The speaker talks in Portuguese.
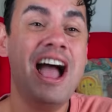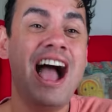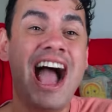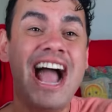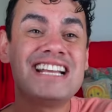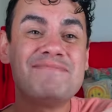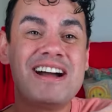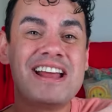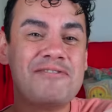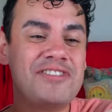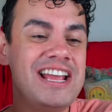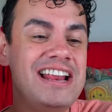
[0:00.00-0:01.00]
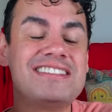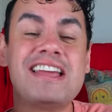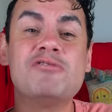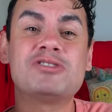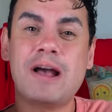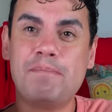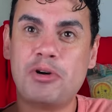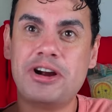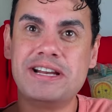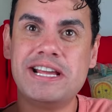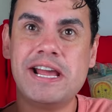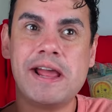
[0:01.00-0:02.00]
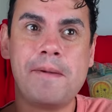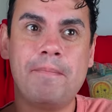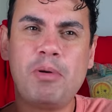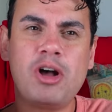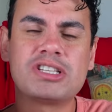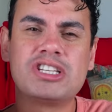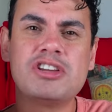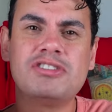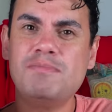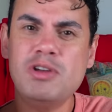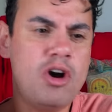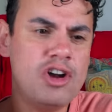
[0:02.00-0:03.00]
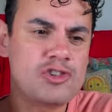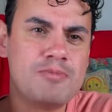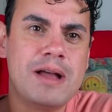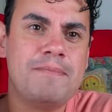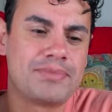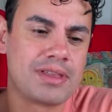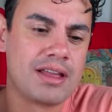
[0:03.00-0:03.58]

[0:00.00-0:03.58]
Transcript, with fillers: Ai, que maravilha! E tem o sabor de pozinho de miojo mesmo.